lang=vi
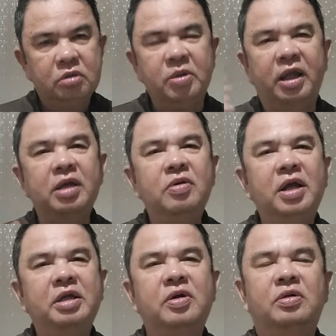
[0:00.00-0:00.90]
chúng ta thấy có
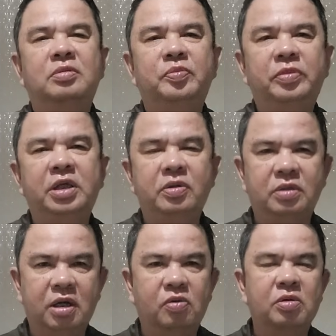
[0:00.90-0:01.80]
hai giai đoạn giai
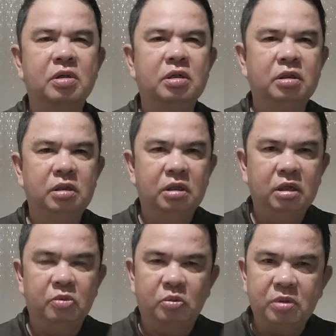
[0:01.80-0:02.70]
đoạn đầu
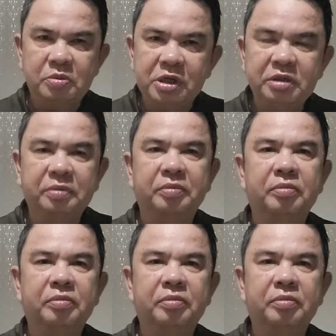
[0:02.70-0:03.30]
một công dân